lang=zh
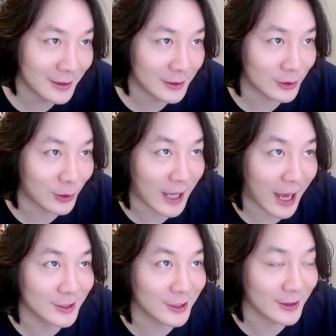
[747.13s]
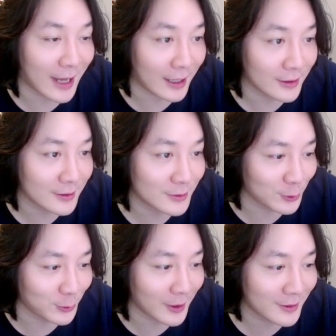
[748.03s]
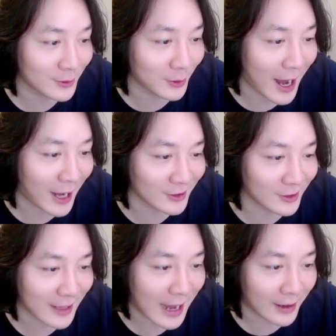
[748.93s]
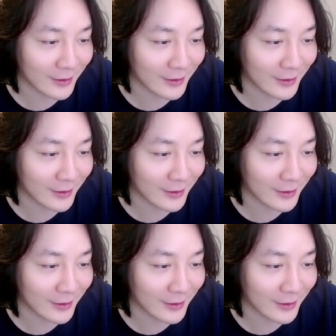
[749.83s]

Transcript: 都压力挺大，的，兄弟们，都压力挺大的。